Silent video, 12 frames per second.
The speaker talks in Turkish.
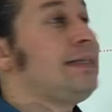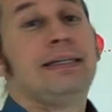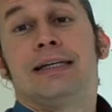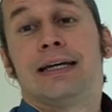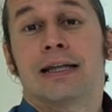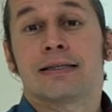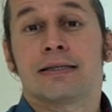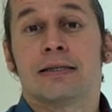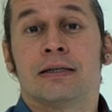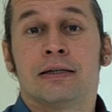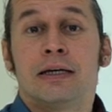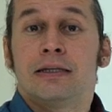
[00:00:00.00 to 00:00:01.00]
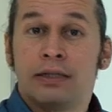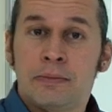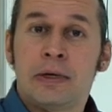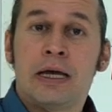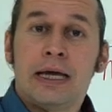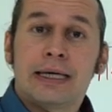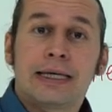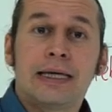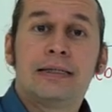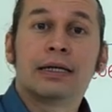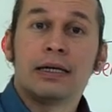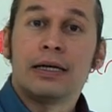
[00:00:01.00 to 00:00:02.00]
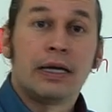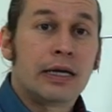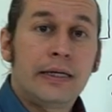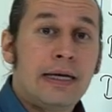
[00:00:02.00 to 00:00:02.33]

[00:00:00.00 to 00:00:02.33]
die Katze? Değil mi? Kedi